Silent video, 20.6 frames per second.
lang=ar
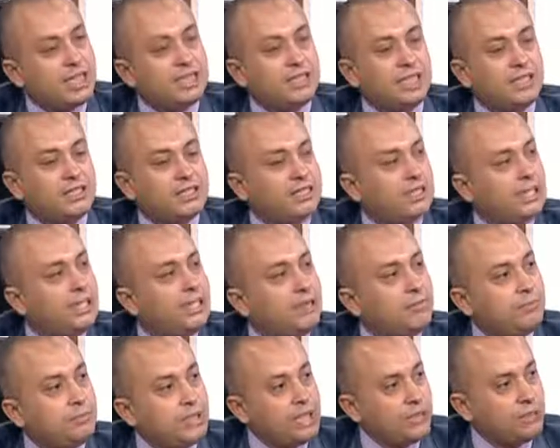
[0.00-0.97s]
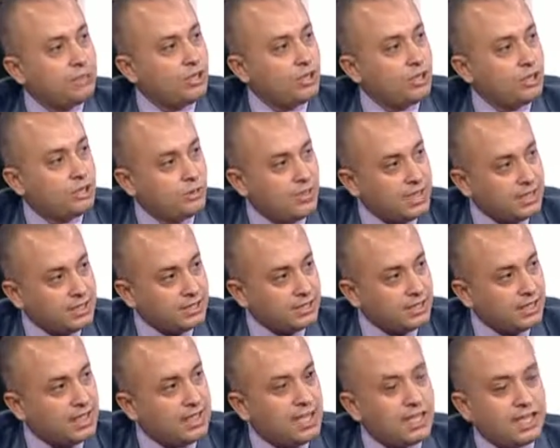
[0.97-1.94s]
اذا قدرنا ننميها بشكل
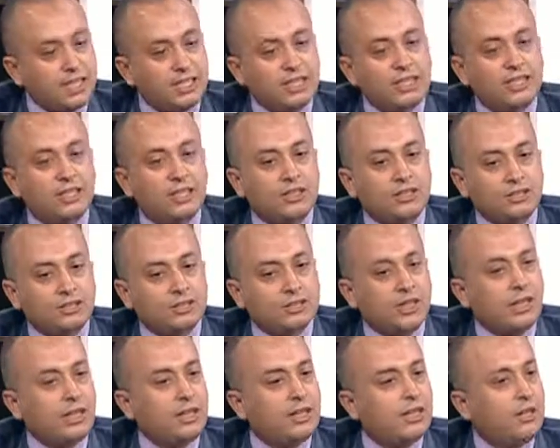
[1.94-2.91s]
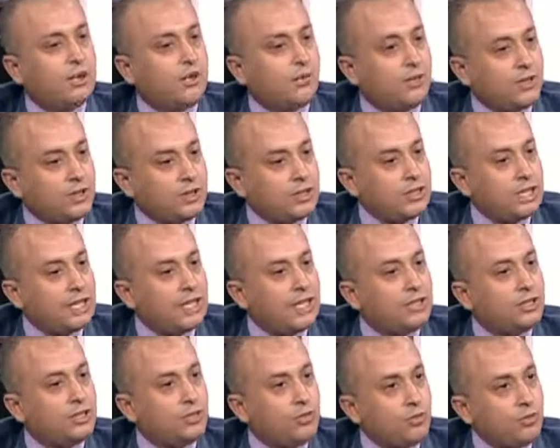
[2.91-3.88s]
كويس قدرنا نصنع فرد
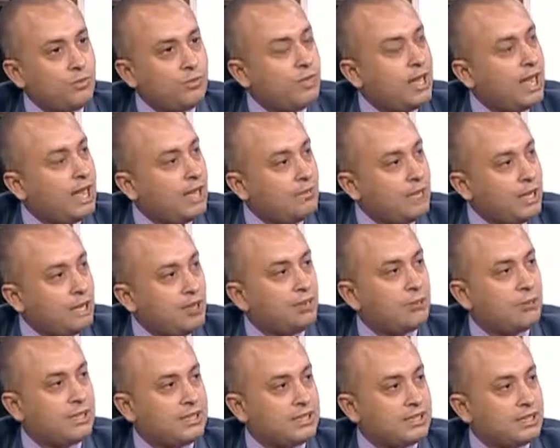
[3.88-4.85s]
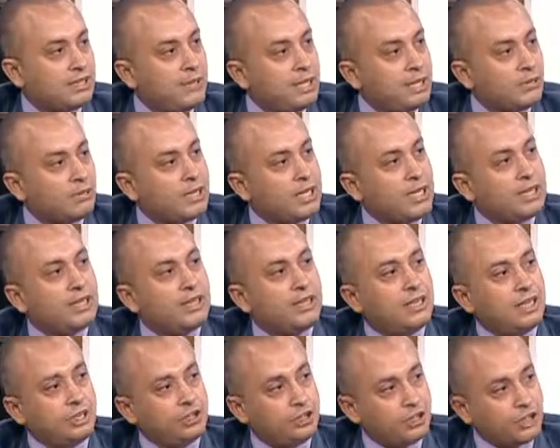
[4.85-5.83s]
قادر يقوم بعمل والتزاماته
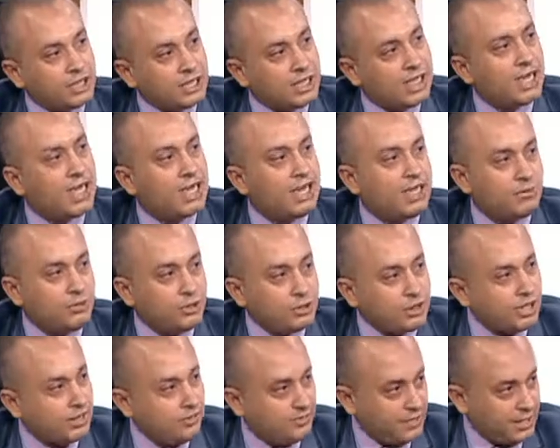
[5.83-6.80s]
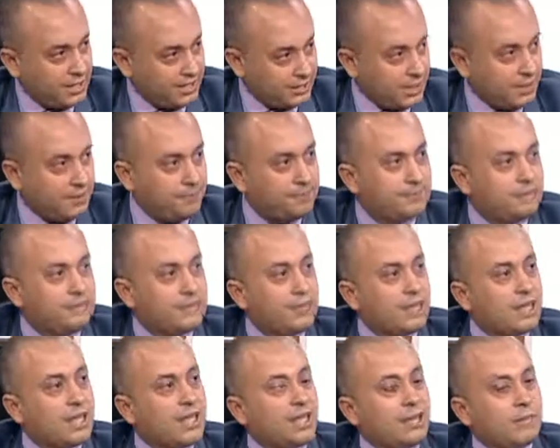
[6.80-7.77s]
داخل الشركه اللي بيشتغل فيها تاني
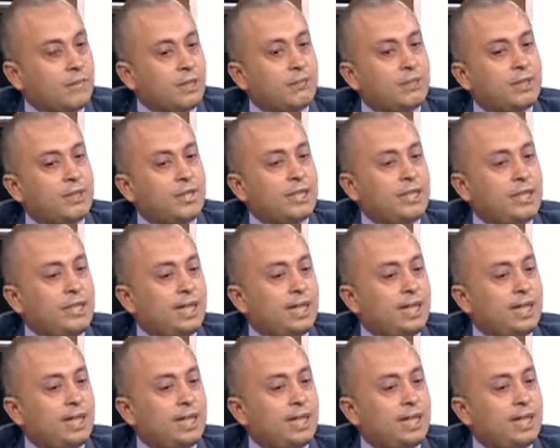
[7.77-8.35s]
ايوه تمام